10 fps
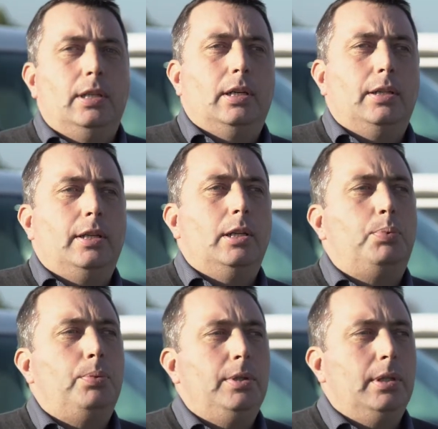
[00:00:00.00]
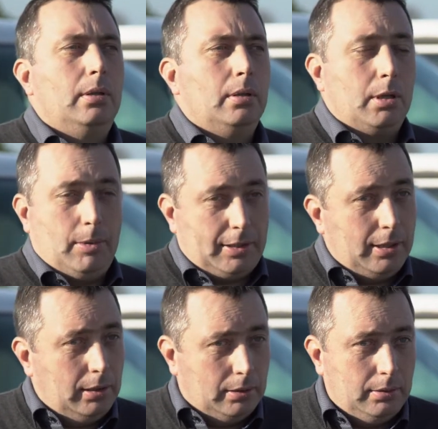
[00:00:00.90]
d'un appui
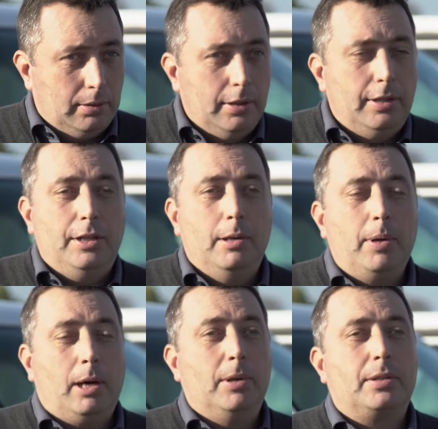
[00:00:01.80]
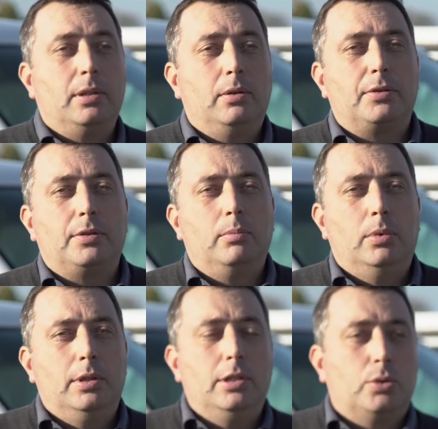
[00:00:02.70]
commercial dès le départ parce que
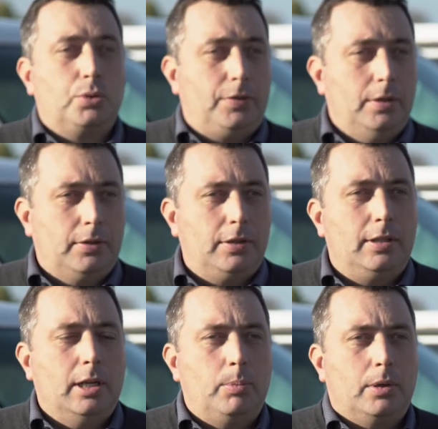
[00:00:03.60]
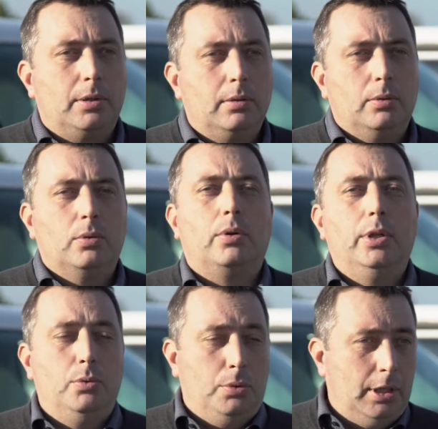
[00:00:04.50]
l'ensemble des enjeux financiers étaient importants. Donc on
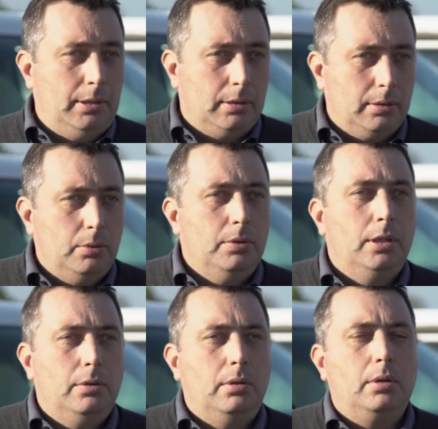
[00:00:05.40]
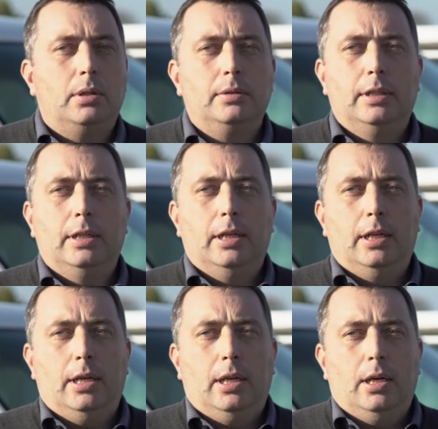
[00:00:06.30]
a eu une aide, une aide de Legrand.
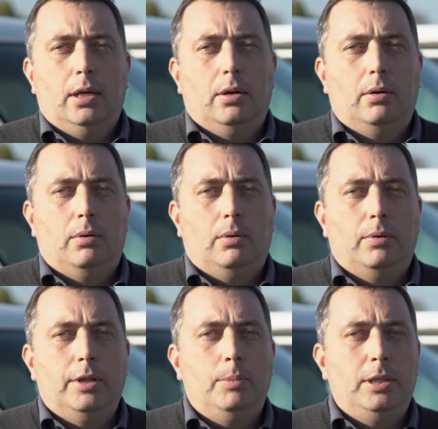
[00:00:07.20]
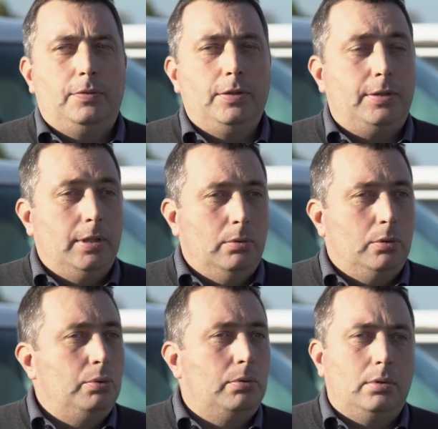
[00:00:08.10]
On a bénéficié de
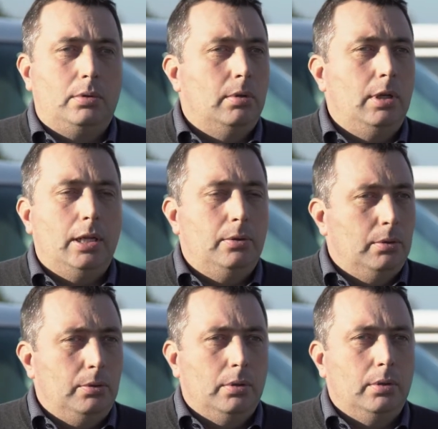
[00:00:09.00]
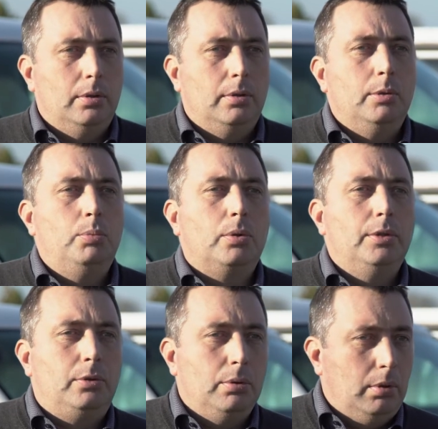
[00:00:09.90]
toute l'aide des bureaux
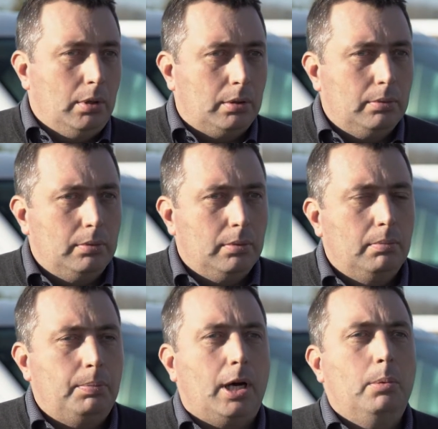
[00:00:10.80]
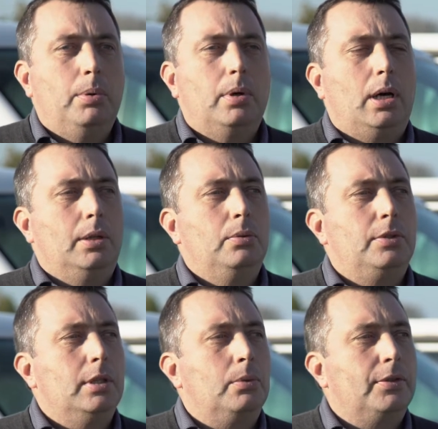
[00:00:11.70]
d'études Legrand par rapport à tout
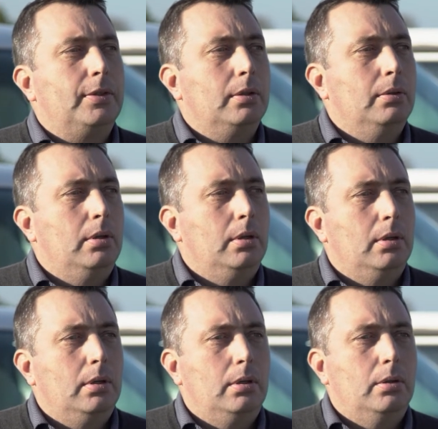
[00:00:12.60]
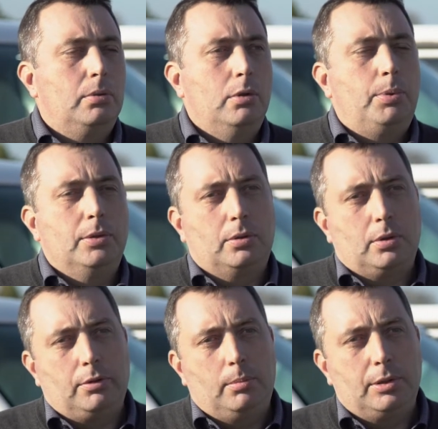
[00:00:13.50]
ce qui concerne le, poste de
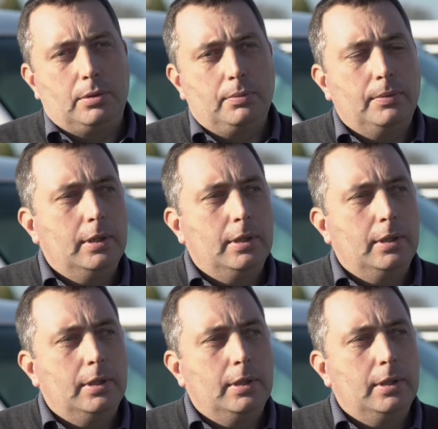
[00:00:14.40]
transformation,